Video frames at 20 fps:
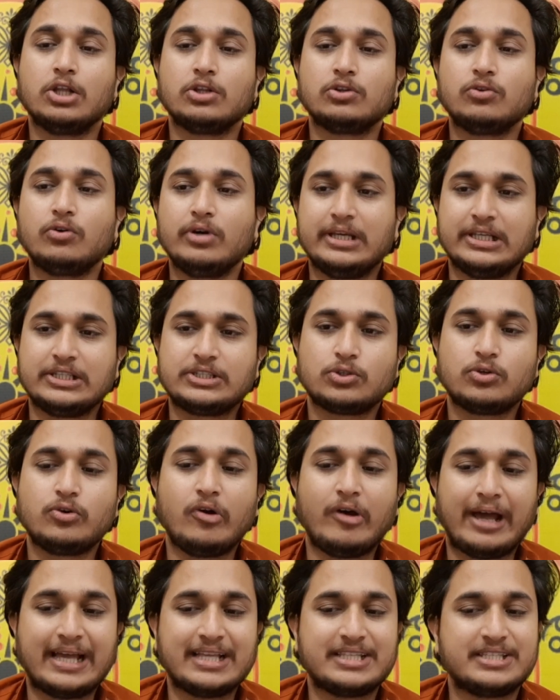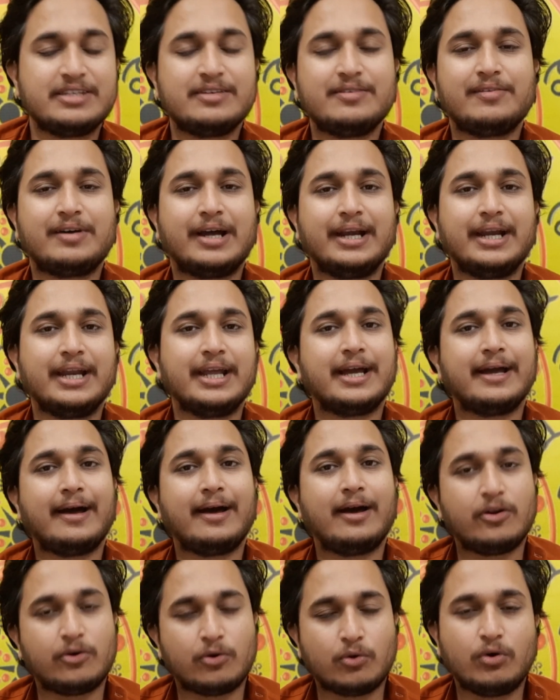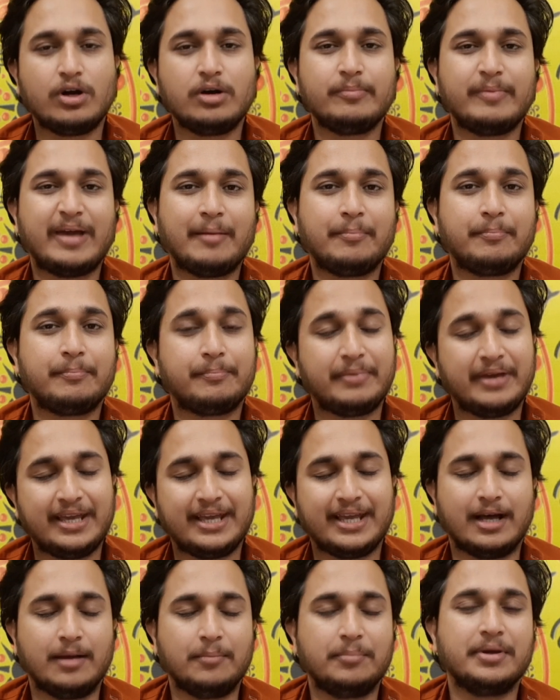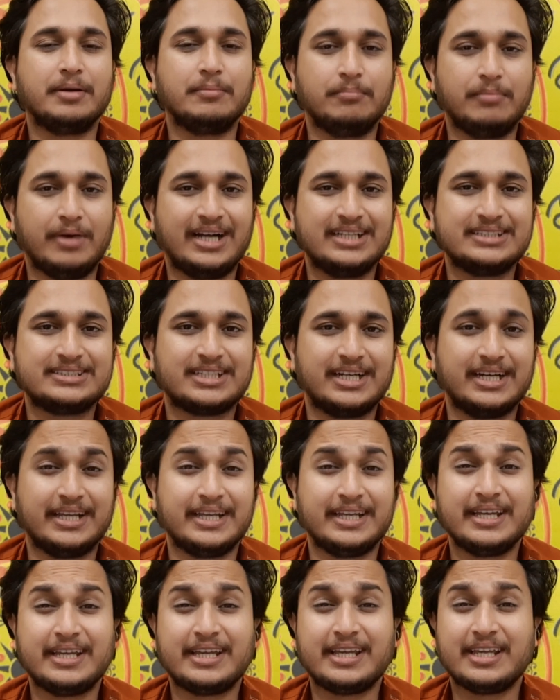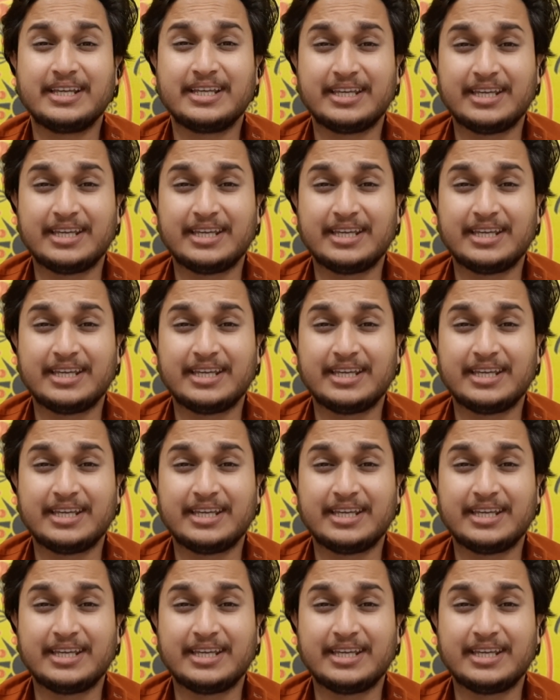तो इसको अचीव करने का रोड मैप पे यहाँ पे हम बात करेंगे कि